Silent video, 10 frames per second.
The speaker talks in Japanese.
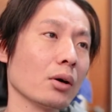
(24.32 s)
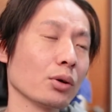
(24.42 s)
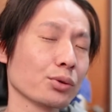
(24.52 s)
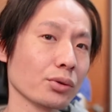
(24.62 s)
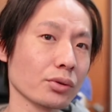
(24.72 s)

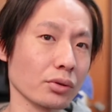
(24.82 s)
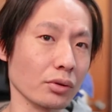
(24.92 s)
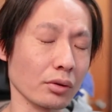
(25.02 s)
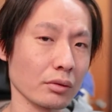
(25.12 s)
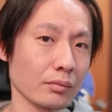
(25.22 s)
ほとん
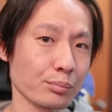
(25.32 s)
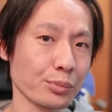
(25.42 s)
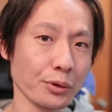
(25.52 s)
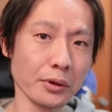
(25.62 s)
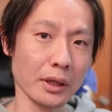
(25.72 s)
ど
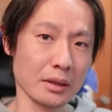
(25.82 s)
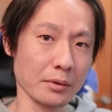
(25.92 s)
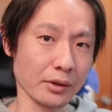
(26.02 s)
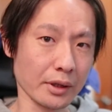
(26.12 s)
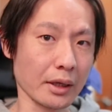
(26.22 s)
プロがい
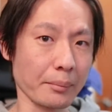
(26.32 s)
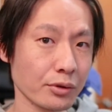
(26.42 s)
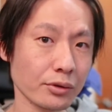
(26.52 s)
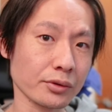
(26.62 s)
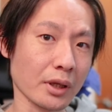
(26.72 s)
ません。
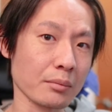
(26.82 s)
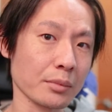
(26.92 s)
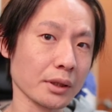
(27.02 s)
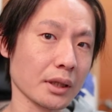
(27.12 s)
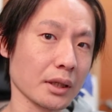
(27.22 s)
プロの現
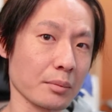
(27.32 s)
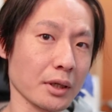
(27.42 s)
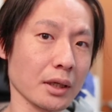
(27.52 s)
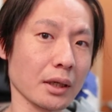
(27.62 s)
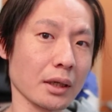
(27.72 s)
場であれ
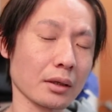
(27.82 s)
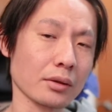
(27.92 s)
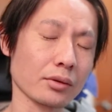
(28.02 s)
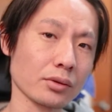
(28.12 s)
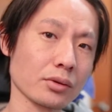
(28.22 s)
ば、
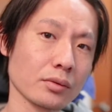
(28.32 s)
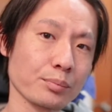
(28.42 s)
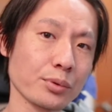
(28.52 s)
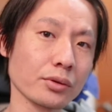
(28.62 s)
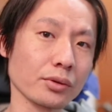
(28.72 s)
そ
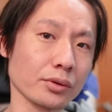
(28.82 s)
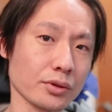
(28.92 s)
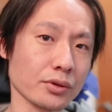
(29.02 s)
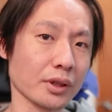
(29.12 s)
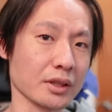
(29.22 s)
のプロの
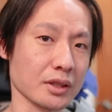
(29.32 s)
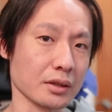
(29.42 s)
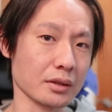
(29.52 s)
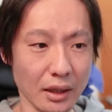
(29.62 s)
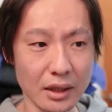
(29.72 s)
人たち、
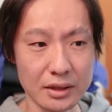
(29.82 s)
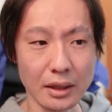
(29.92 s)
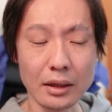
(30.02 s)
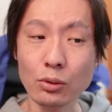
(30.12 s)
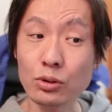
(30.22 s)
ああし
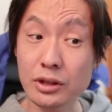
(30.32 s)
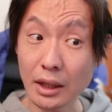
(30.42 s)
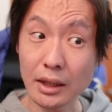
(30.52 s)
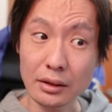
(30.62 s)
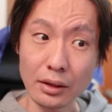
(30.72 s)
たいこうし
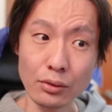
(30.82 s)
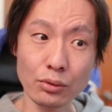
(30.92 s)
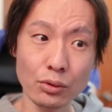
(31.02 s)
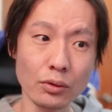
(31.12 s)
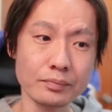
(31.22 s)
たいってい
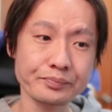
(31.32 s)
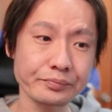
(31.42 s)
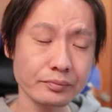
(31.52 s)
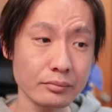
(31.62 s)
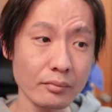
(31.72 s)
うと
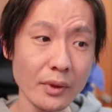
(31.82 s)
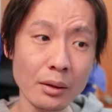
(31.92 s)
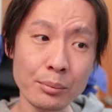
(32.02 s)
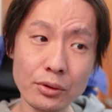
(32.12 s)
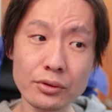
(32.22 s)

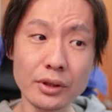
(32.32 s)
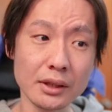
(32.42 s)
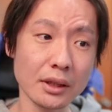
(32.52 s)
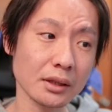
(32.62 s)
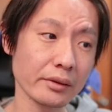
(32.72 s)
プロの
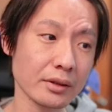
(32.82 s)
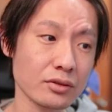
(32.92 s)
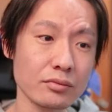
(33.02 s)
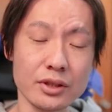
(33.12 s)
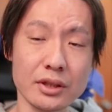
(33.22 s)
方々は
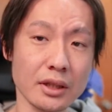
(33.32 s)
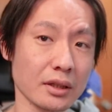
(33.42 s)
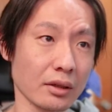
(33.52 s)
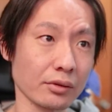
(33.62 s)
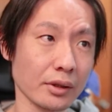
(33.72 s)
準備してき
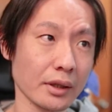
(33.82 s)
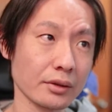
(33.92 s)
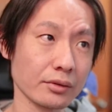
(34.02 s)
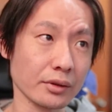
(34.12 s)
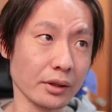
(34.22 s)
てくれ
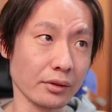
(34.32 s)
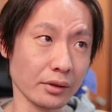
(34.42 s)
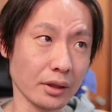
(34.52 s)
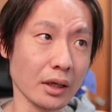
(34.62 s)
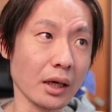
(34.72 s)
るんで
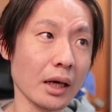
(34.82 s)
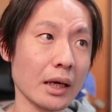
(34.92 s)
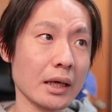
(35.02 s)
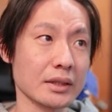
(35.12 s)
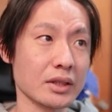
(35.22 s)
すが、
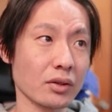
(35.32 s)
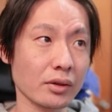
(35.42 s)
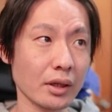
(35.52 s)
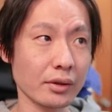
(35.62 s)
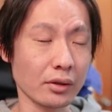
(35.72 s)
自主
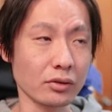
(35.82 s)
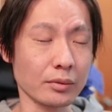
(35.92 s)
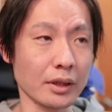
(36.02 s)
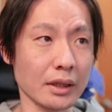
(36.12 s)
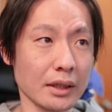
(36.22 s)
制作
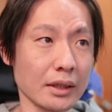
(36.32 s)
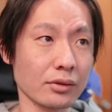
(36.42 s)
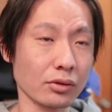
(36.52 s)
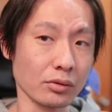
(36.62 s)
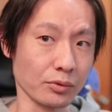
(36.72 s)
の場合
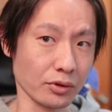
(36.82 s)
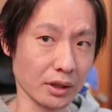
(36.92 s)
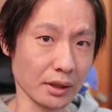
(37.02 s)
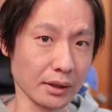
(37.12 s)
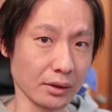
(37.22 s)
そうもい
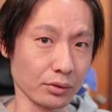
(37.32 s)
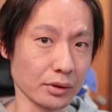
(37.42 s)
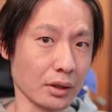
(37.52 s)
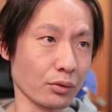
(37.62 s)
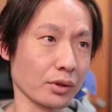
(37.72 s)
かないこ
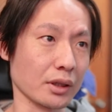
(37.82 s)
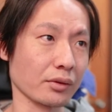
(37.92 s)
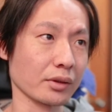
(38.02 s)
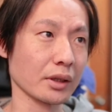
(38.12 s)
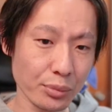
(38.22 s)
とが多い
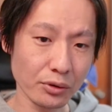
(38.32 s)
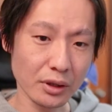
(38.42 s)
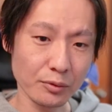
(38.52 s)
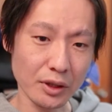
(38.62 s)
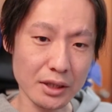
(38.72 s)
です。プロ
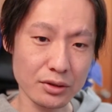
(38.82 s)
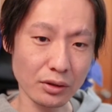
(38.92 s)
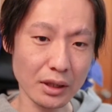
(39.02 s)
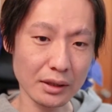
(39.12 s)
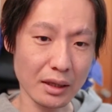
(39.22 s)
でもない
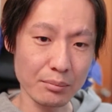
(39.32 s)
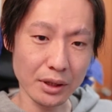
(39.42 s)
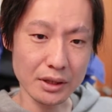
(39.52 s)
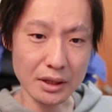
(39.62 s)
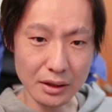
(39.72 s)
人が現
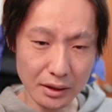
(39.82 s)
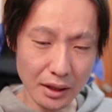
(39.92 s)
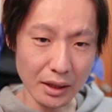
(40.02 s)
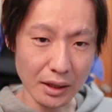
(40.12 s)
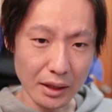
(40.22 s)
場に行っ
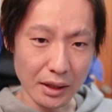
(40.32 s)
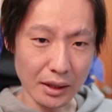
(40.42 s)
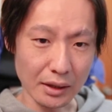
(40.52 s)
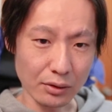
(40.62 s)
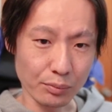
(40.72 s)
て、
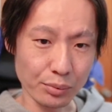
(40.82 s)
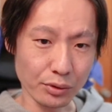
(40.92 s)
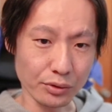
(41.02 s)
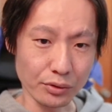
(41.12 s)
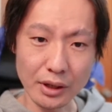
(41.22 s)

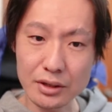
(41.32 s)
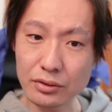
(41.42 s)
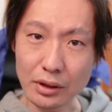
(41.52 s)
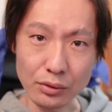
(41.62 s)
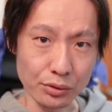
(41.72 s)
プロと同じ
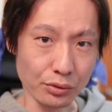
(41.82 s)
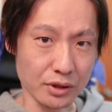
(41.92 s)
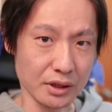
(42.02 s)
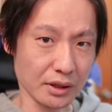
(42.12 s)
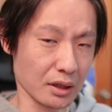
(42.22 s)
ようなことを
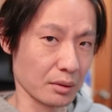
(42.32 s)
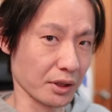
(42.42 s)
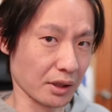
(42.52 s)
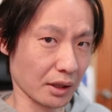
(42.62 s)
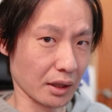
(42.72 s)
しなけれ
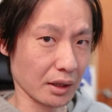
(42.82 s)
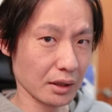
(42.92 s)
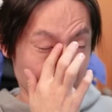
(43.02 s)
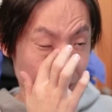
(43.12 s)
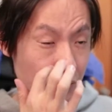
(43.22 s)
ばいけない。
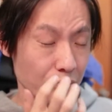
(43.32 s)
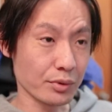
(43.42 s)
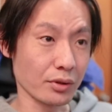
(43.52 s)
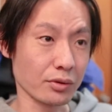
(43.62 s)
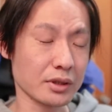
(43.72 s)
準
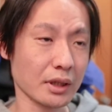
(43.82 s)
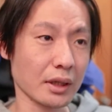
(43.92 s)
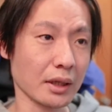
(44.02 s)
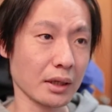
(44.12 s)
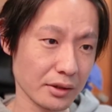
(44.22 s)
備をし
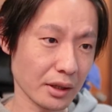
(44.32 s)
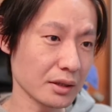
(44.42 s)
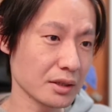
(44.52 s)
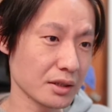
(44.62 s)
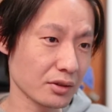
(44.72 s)
てさ
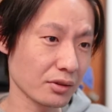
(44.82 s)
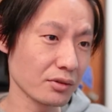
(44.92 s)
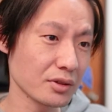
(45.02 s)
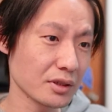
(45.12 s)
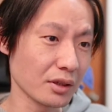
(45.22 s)
らにし尽
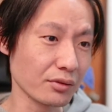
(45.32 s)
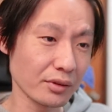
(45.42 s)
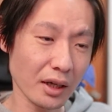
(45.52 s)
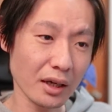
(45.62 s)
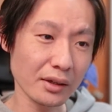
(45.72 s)
くして抜
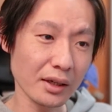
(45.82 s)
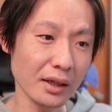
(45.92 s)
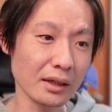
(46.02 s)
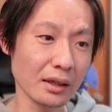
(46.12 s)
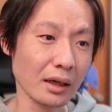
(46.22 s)
けがな
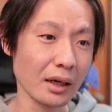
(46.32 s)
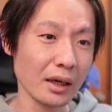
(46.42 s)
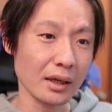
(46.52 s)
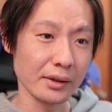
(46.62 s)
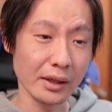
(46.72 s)
いか
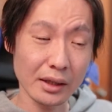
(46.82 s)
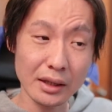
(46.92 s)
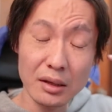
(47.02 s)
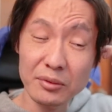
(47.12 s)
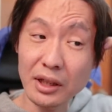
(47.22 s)
何
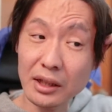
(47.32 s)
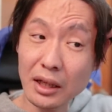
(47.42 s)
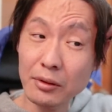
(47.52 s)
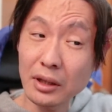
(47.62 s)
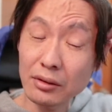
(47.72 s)
回も何
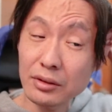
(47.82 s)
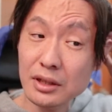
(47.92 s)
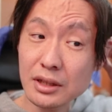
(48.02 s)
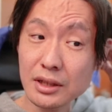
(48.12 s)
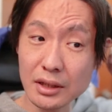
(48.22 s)
回も確
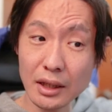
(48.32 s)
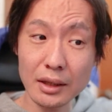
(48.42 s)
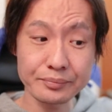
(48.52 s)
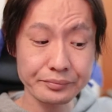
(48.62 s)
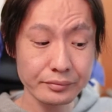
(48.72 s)
認して、